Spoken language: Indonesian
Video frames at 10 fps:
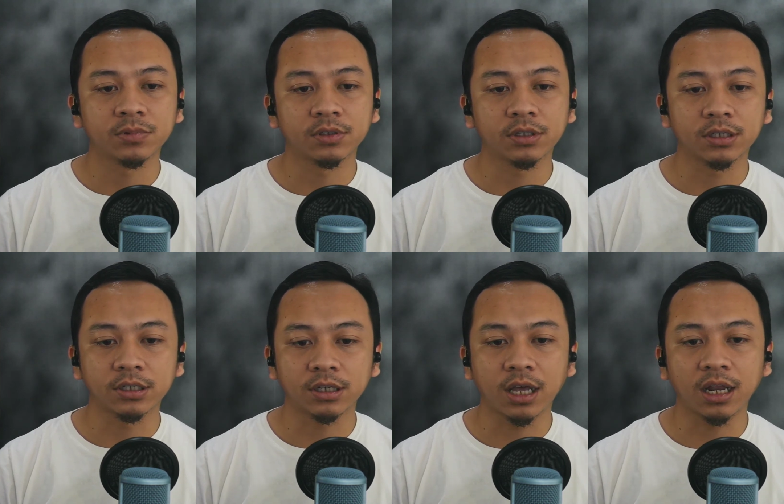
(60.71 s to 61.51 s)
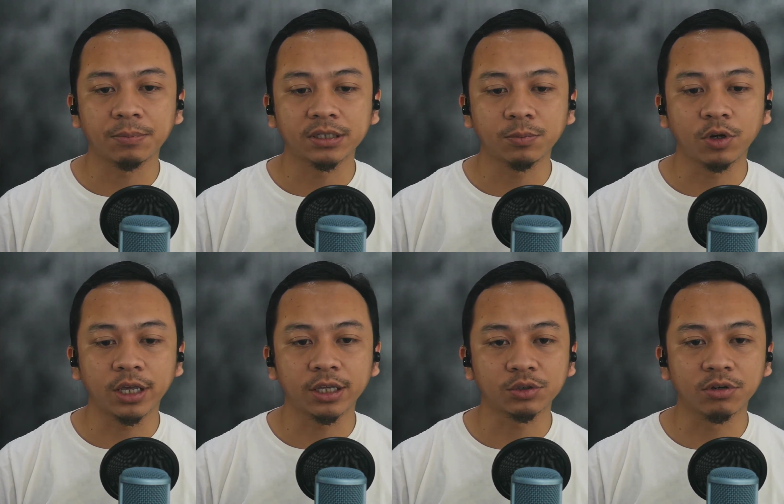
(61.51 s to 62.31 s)
Uh, halamannya boleh
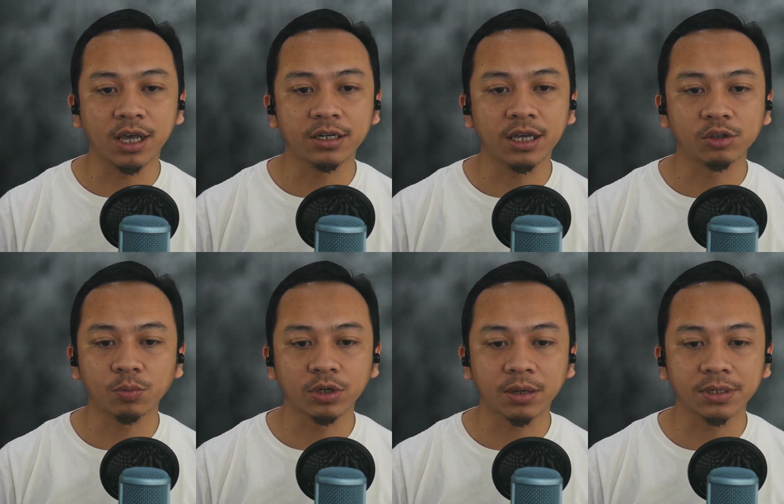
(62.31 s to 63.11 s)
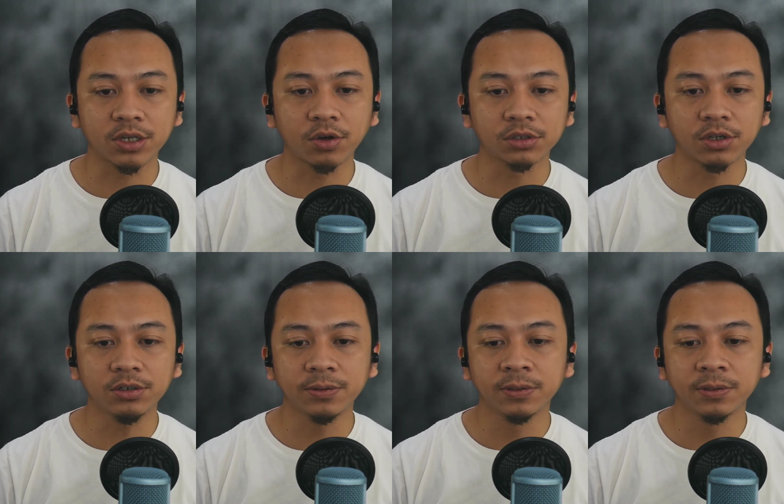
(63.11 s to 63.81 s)
yang sudah ada ataupun yang masih kosong.